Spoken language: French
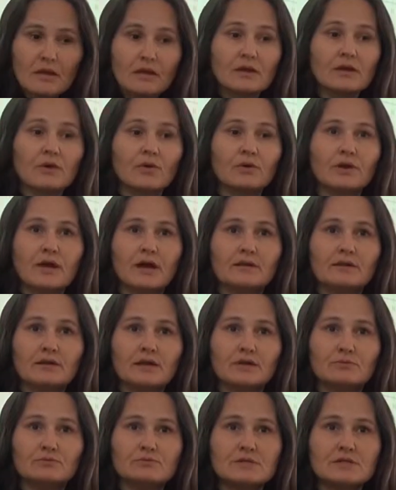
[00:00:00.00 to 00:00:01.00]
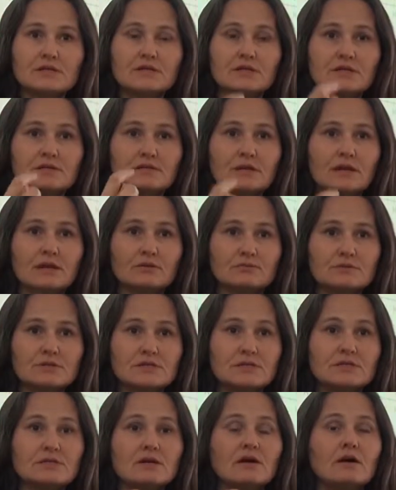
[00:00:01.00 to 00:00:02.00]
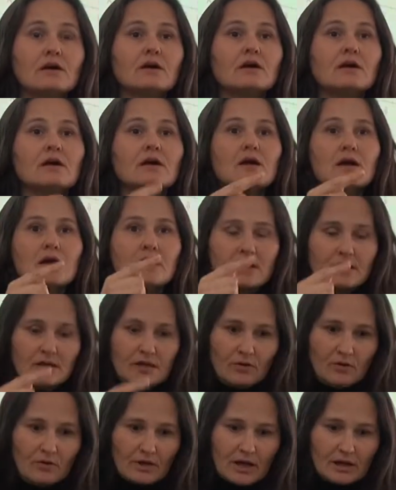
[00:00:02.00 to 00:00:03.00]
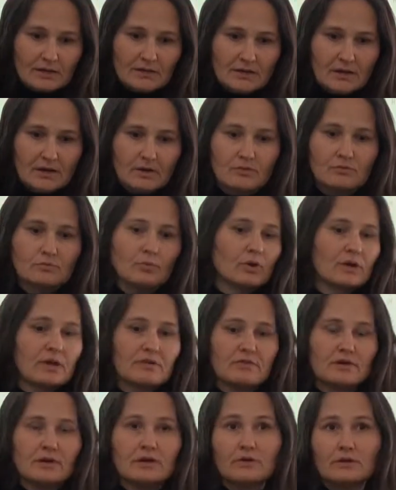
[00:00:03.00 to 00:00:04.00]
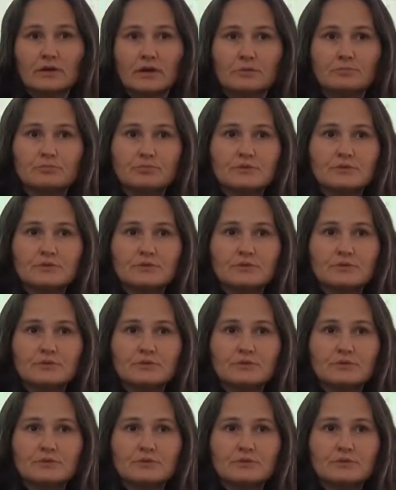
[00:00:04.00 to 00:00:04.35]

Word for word: Il regardait la consigne, il lisait la consigne. Il regardait, euh, bon, il y avait euh, quatre